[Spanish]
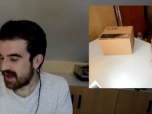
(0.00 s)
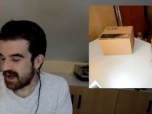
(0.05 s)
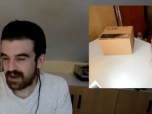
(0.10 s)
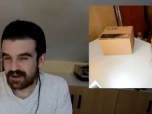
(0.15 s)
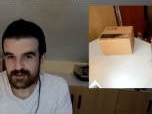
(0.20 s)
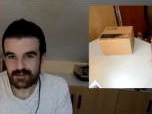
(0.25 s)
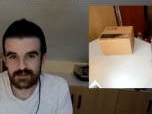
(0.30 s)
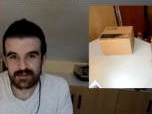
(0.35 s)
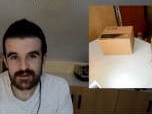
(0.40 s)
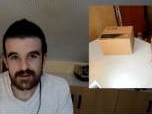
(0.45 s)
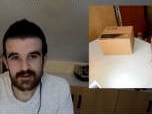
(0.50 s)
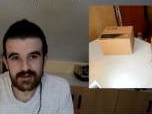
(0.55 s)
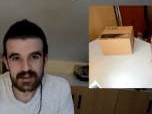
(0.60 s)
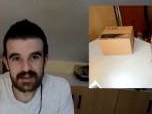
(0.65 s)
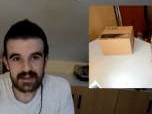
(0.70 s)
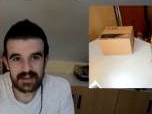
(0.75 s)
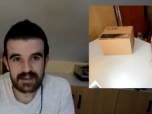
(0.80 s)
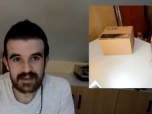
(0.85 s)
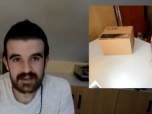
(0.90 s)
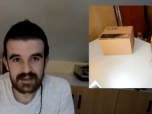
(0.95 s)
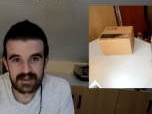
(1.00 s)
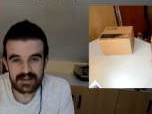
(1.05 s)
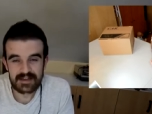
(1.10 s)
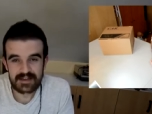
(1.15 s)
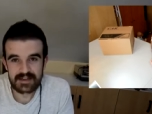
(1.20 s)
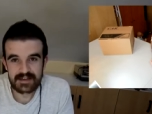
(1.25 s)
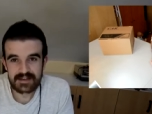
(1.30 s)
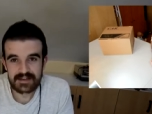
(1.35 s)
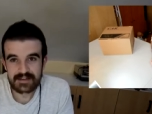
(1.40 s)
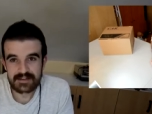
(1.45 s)
algo de lo
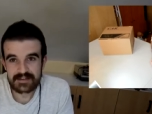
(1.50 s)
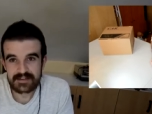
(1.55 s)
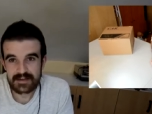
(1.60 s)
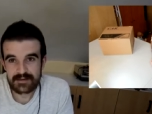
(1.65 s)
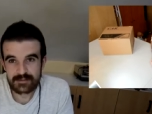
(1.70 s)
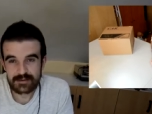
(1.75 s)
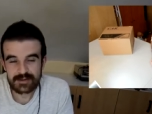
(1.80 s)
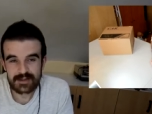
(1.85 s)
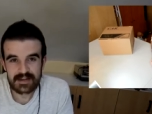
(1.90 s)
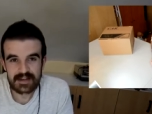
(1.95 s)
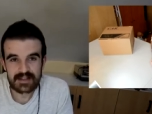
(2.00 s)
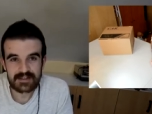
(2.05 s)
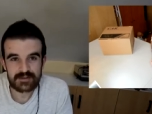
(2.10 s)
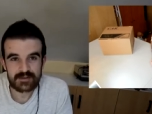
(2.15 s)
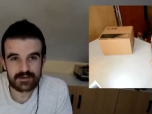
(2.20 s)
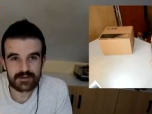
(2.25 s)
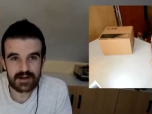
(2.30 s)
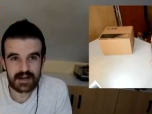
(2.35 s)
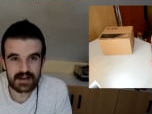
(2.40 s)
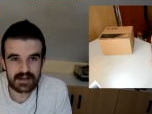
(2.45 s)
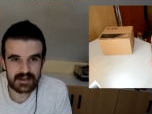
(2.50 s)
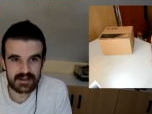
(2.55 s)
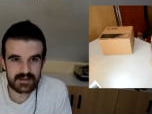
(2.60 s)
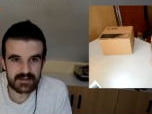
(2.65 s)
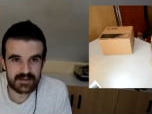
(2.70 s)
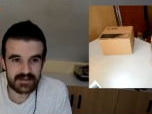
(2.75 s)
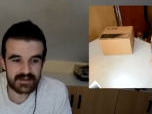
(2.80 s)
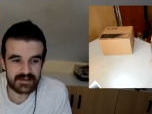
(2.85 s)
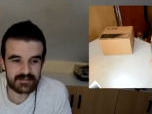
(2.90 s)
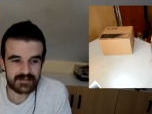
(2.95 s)
que llevo teniendo
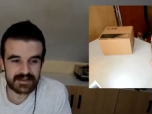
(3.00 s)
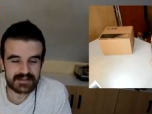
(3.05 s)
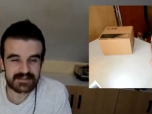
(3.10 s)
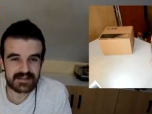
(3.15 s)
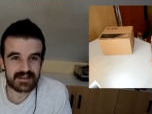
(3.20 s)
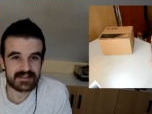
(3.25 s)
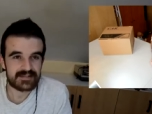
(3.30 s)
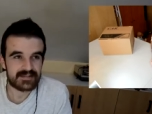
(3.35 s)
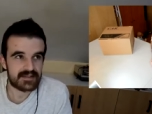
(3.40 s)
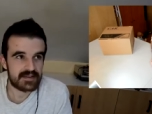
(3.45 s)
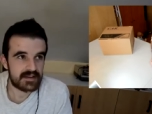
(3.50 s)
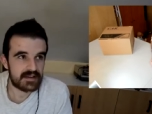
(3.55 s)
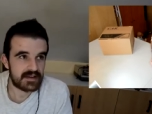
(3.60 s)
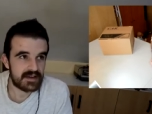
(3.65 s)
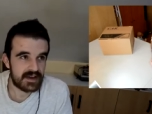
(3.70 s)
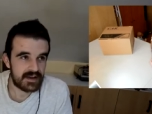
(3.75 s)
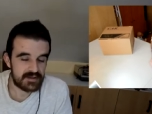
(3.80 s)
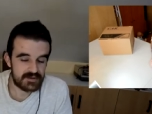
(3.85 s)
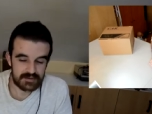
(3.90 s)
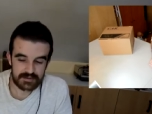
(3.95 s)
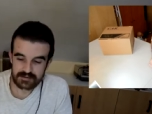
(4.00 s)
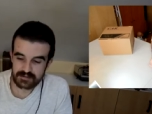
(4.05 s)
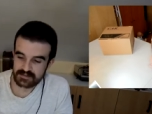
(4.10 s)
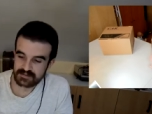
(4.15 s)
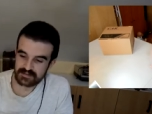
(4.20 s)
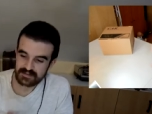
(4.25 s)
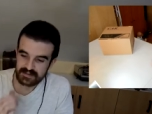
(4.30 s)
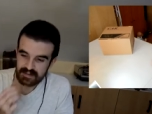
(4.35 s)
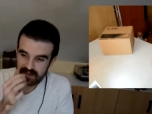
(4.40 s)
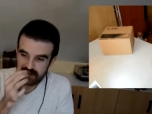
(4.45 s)
ganas bastantes años,
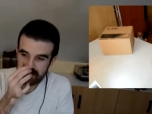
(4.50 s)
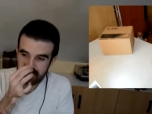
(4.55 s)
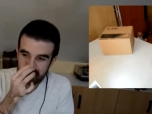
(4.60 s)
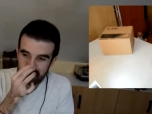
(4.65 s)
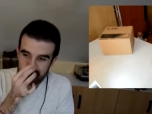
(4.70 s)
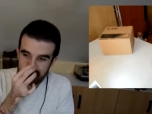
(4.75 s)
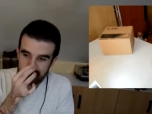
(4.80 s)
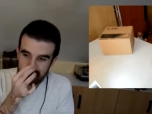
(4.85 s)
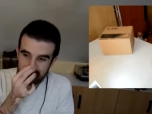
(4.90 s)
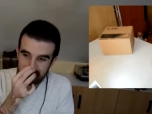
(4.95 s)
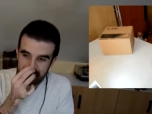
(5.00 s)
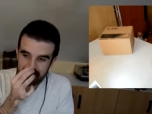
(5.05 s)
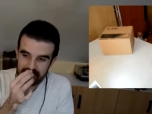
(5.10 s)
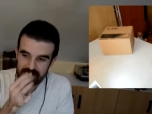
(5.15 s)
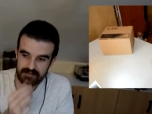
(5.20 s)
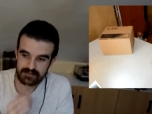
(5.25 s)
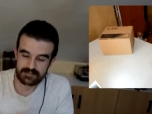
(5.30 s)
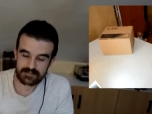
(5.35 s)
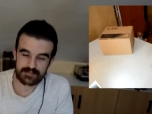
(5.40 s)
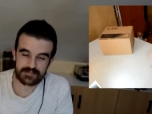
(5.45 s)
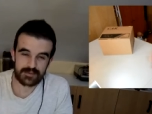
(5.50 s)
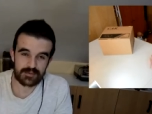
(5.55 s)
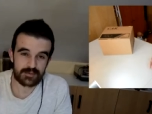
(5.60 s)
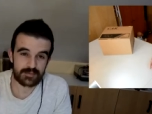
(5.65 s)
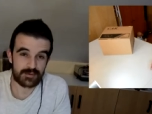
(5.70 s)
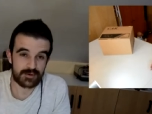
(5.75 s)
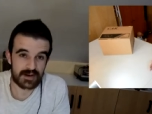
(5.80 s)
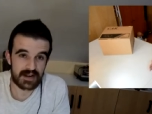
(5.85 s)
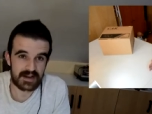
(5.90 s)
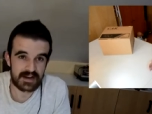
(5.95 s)
desde
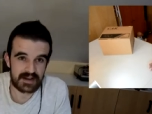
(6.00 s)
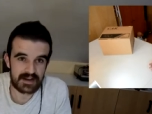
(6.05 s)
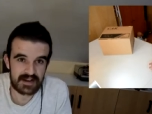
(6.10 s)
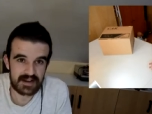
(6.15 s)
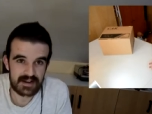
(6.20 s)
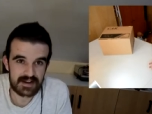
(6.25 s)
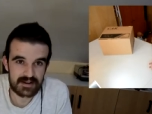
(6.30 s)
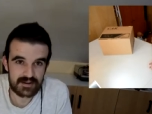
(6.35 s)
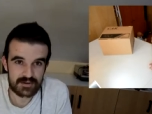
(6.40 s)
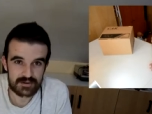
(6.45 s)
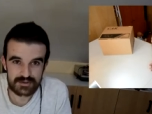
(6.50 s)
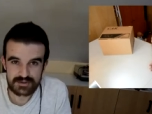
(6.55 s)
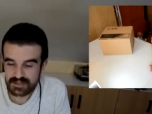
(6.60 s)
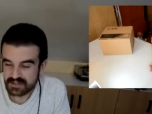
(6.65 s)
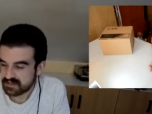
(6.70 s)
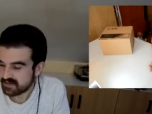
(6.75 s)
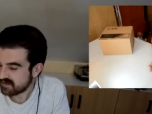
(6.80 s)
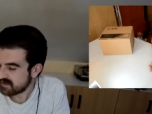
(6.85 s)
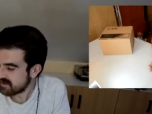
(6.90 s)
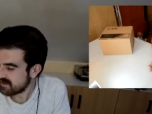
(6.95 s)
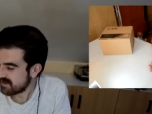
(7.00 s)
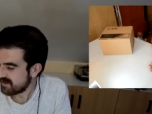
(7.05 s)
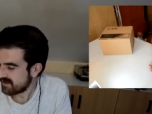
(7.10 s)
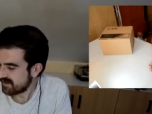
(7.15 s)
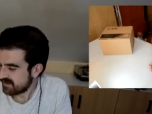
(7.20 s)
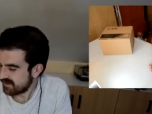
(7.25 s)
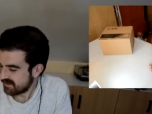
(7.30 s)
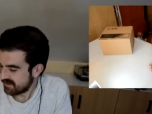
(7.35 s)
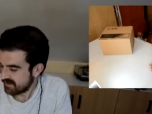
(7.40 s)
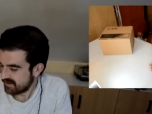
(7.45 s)
por poner en el coche.
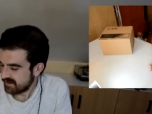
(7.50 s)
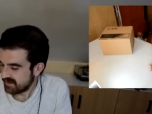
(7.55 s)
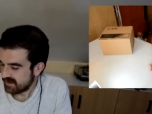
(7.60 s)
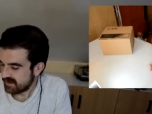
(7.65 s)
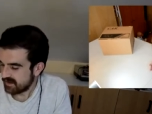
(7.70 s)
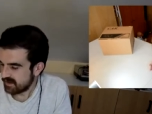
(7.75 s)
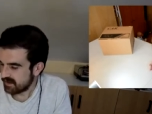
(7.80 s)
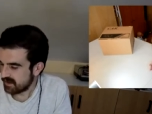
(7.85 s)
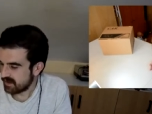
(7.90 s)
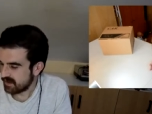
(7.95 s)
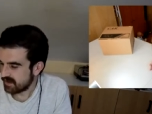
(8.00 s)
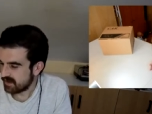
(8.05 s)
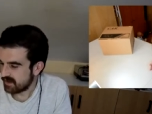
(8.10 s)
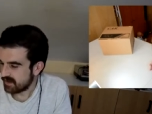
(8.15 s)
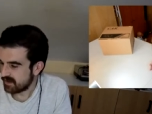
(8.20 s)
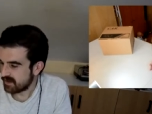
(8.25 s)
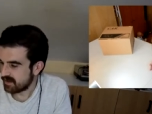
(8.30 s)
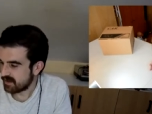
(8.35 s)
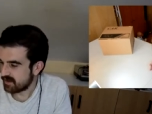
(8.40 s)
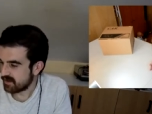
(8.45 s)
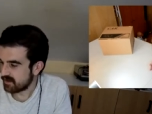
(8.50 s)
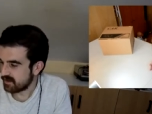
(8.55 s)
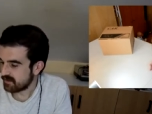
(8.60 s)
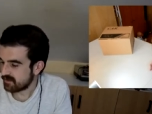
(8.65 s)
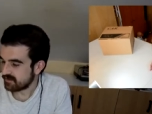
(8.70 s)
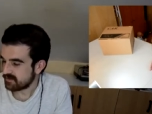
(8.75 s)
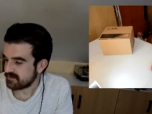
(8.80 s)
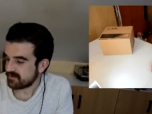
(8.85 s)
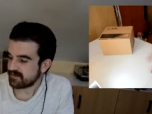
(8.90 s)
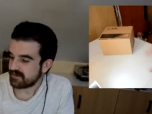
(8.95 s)

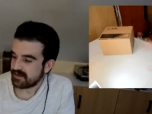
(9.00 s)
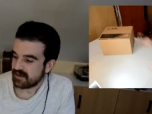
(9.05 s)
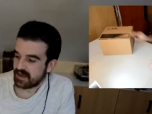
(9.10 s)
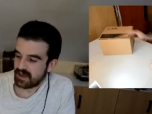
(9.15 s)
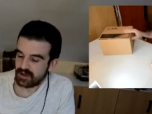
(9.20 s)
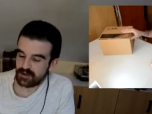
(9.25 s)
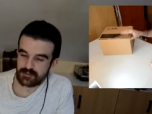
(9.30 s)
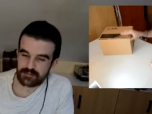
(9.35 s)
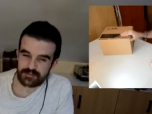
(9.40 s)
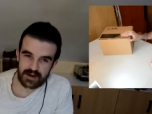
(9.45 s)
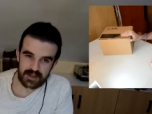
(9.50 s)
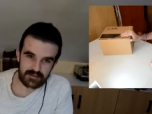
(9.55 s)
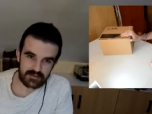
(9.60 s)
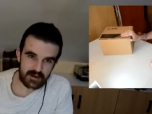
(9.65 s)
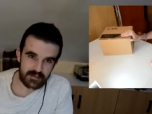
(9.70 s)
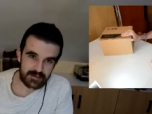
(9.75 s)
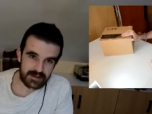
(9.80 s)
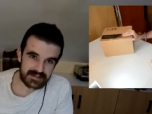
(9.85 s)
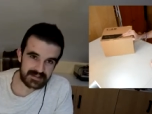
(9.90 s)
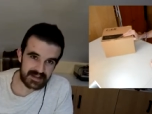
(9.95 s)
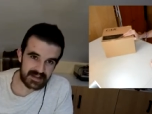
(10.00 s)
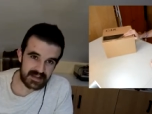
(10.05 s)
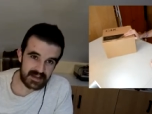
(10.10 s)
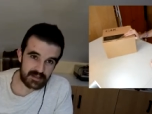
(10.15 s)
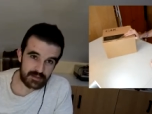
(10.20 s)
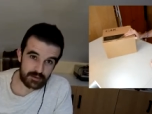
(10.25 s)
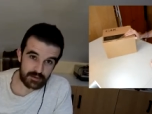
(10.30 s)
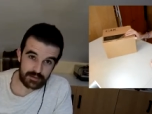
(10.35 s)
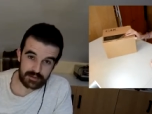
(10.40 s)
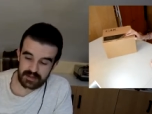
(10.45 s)
Eh, he comprado una
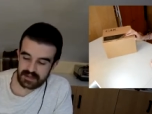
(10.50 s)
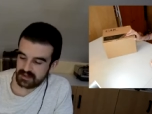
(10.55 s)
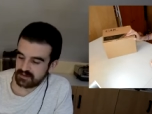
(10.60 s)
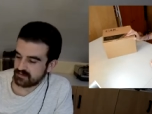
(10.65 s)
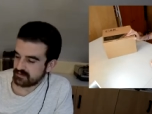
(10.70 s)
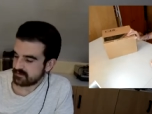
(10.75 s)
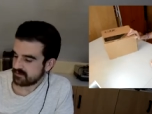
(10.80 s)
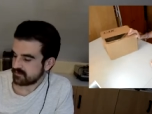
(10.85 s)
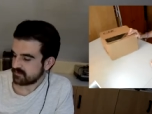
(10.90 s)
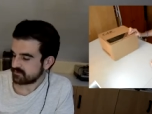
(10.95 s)
pantalla 2DIN,